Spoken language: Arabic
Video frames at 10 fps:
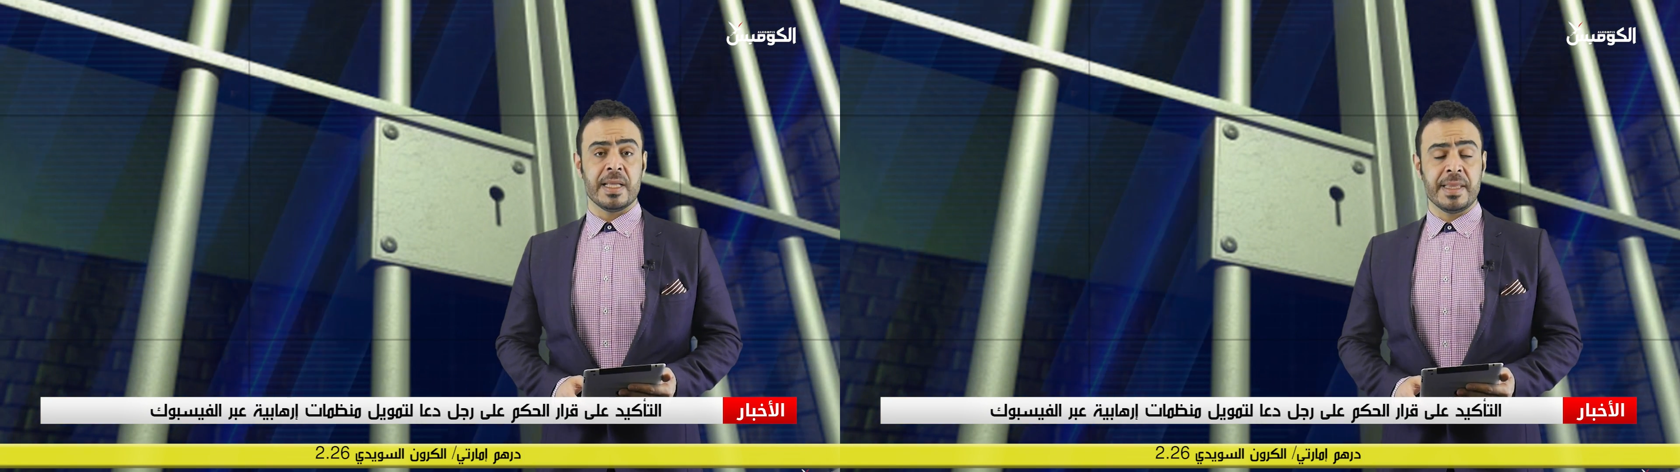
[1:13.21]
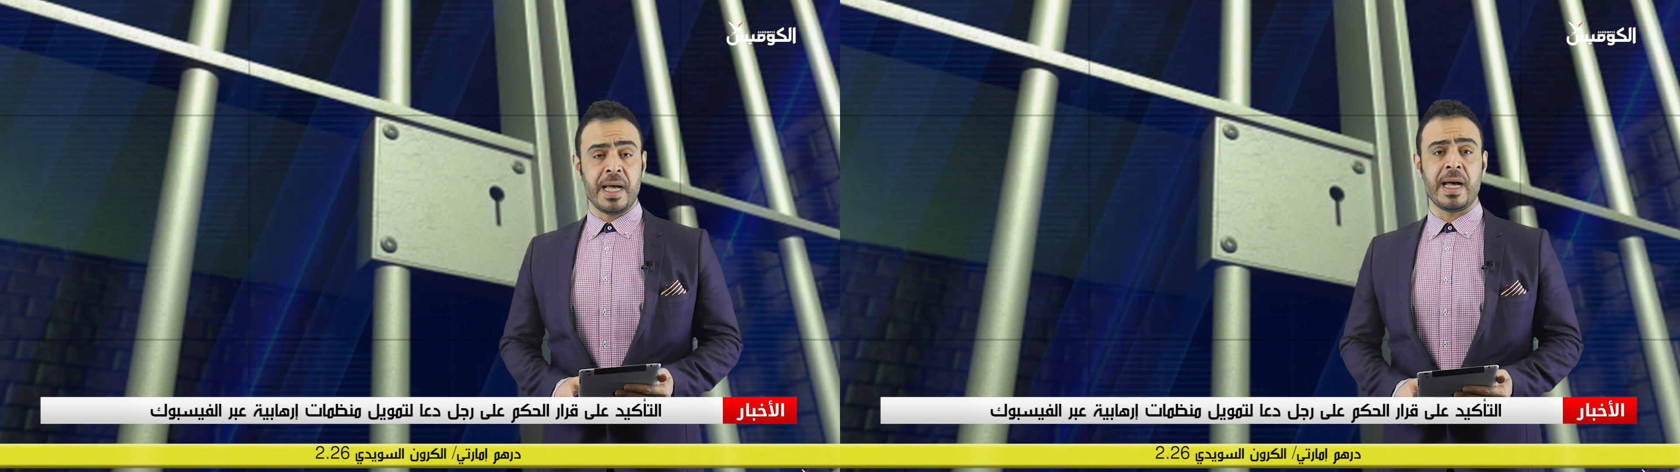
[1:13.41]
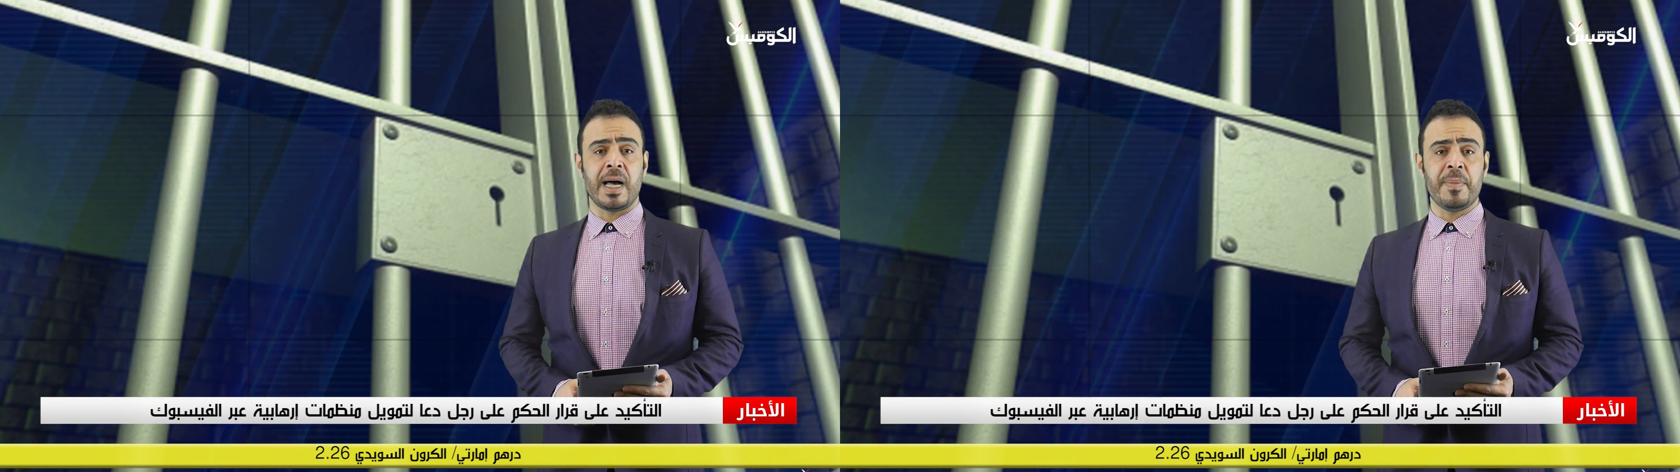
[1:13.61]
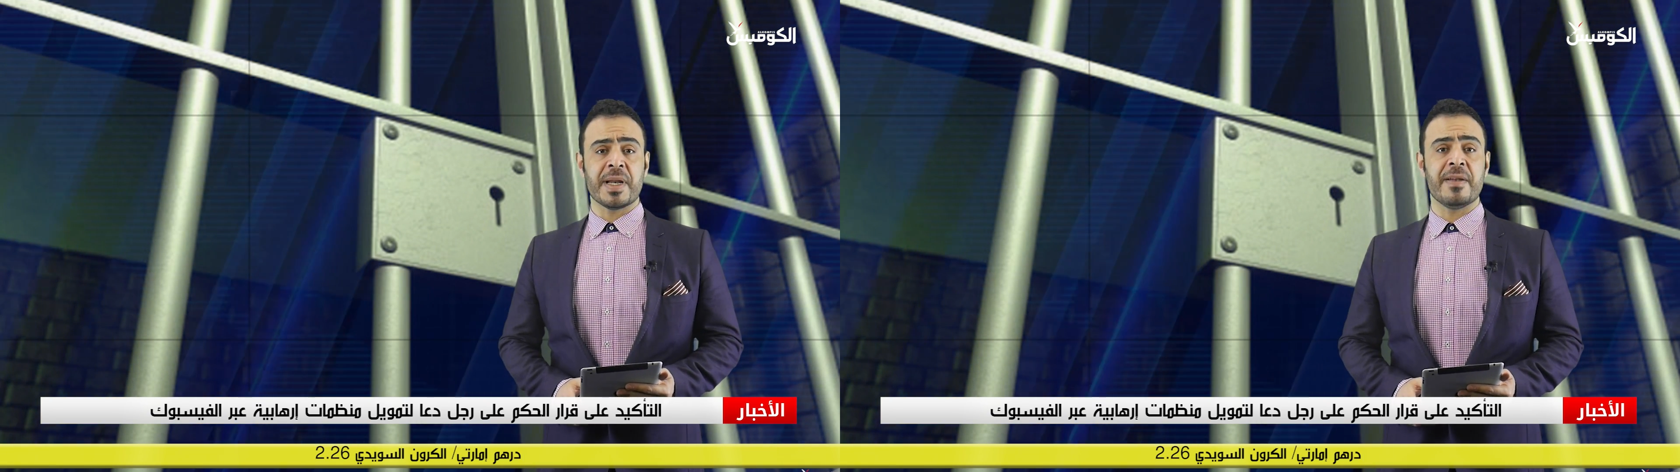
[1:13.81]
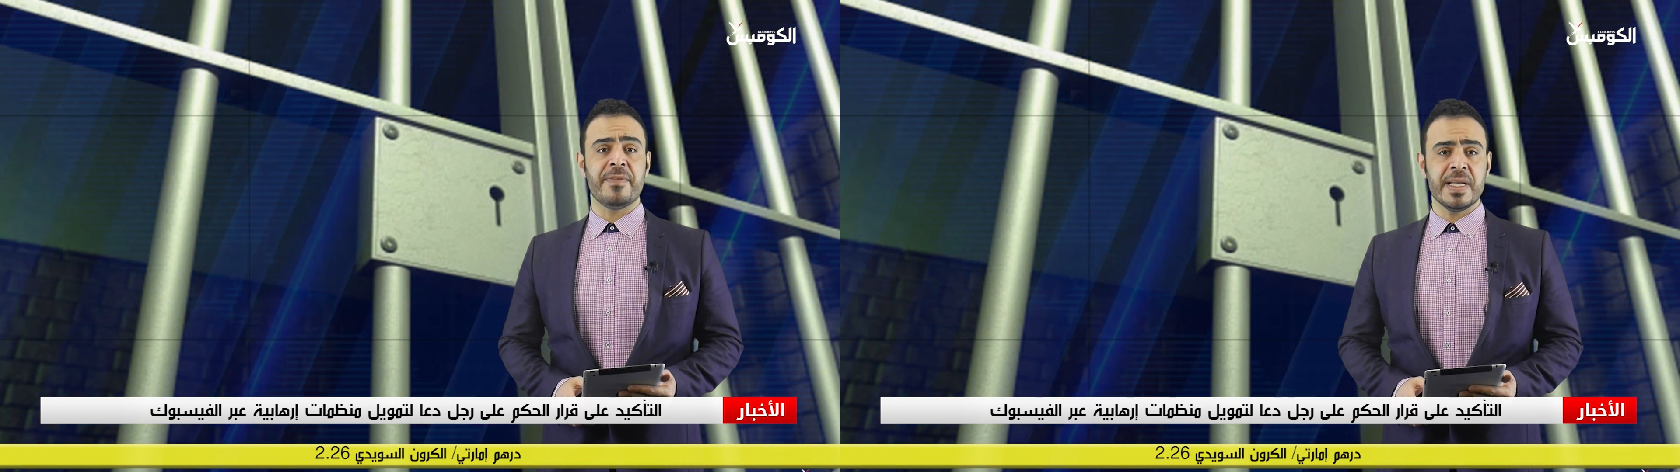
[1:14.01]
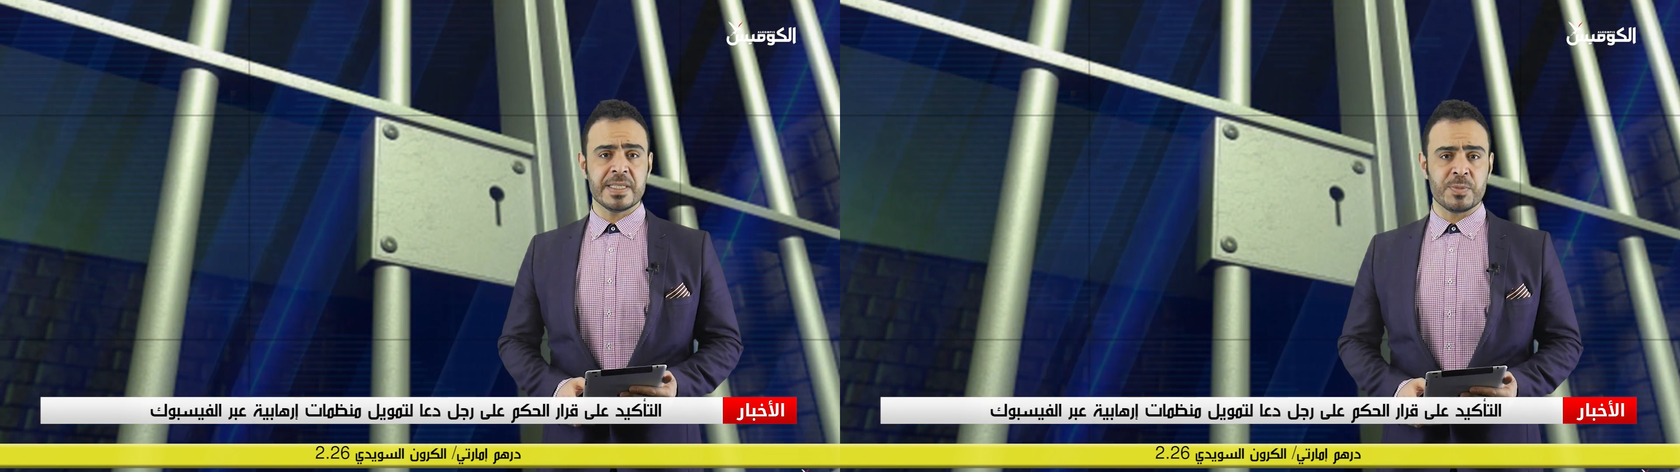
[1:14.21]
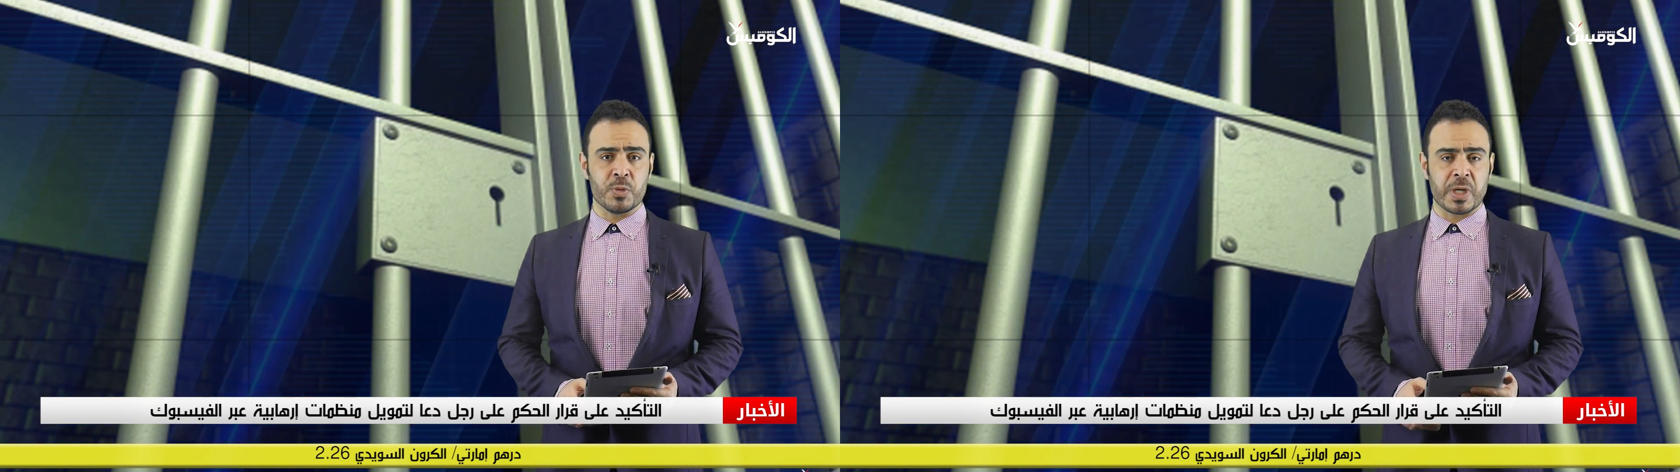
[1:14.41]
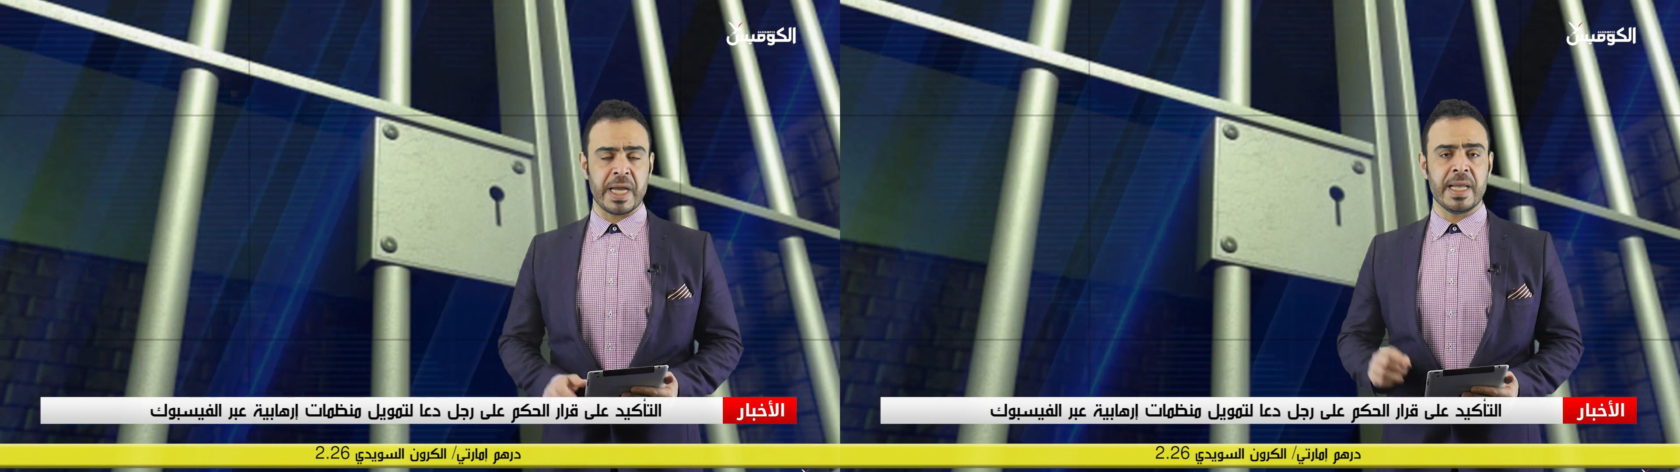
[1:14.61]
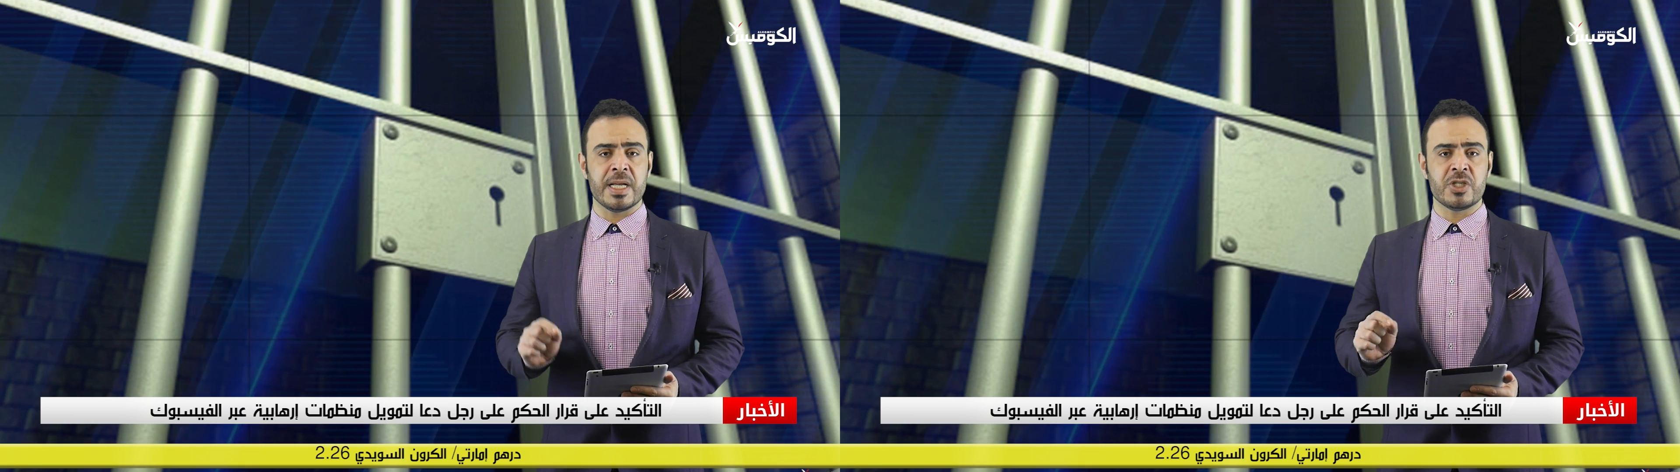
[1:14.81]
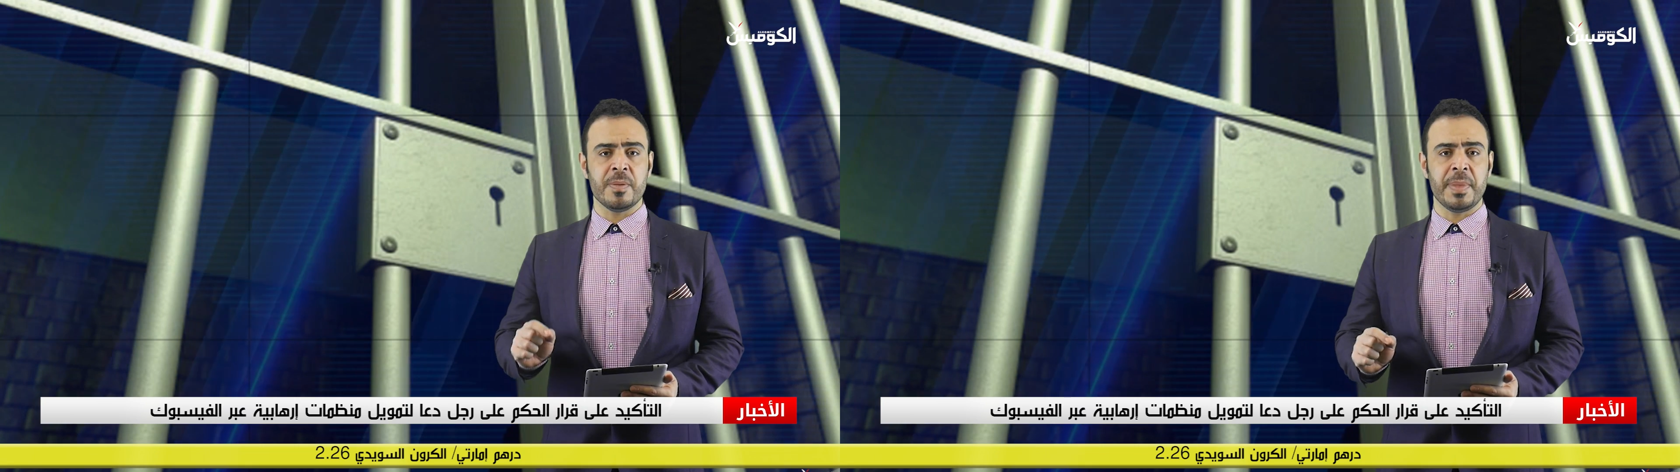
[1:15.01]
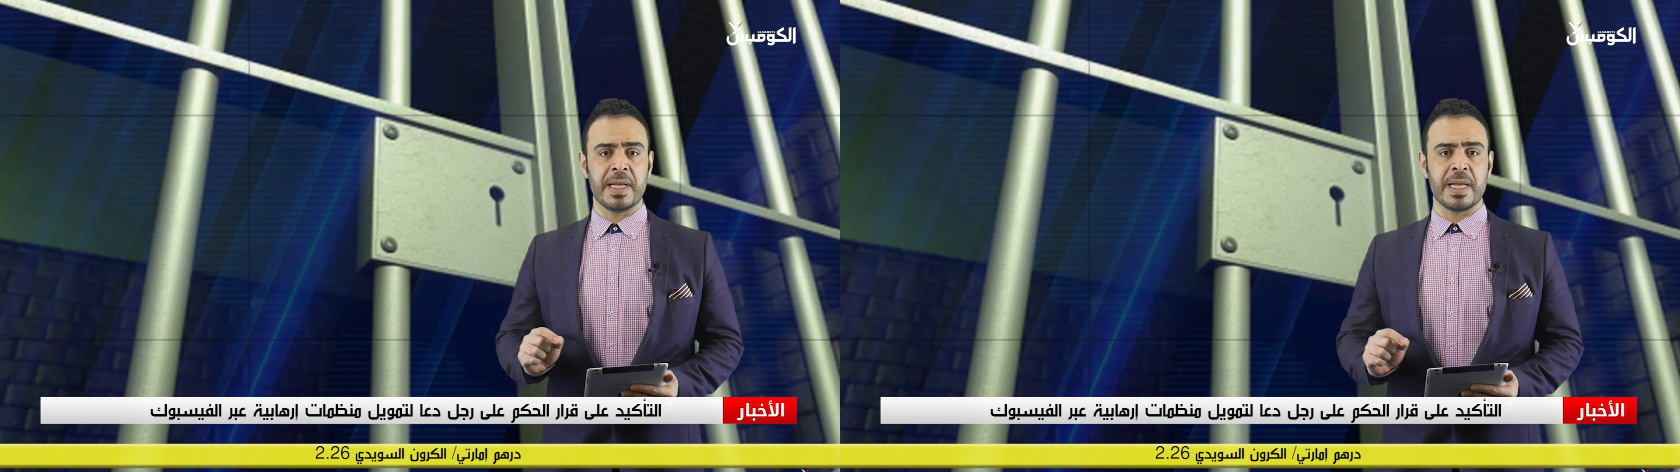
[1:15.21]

دعا عبر الفيسبوك إلى جمع